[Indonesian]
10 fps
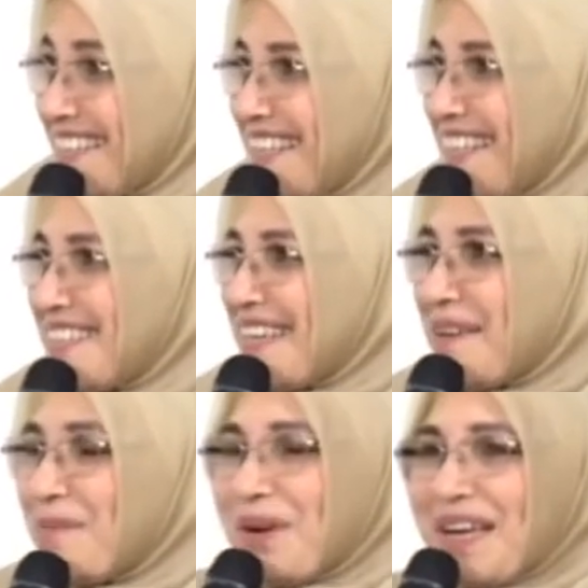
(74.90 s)
Jadi saya
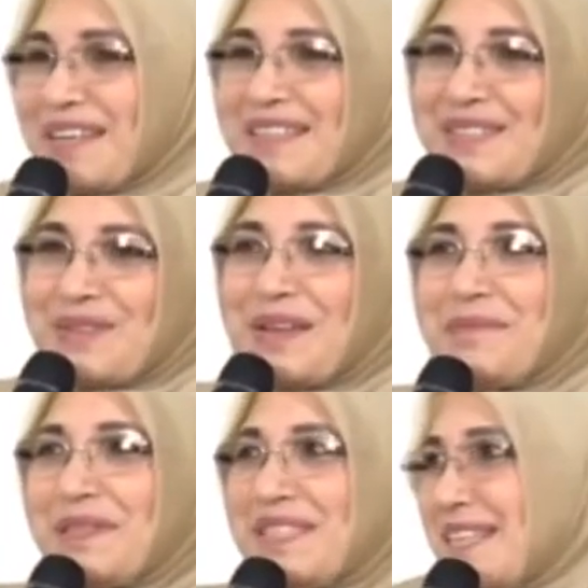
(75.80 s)
bukannya sudah
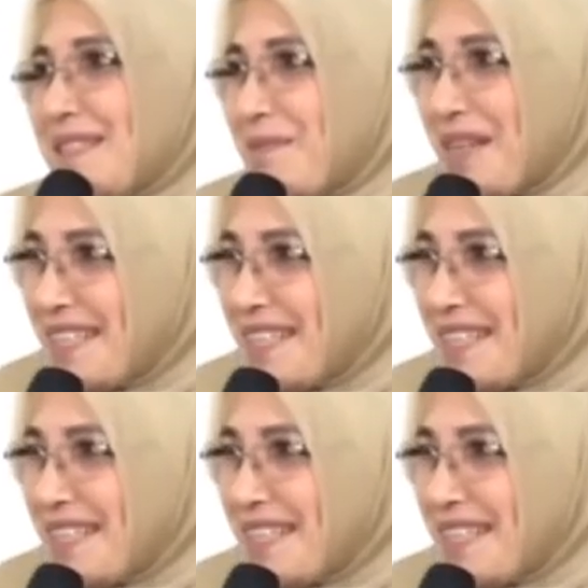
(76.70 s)
bisa semuanya.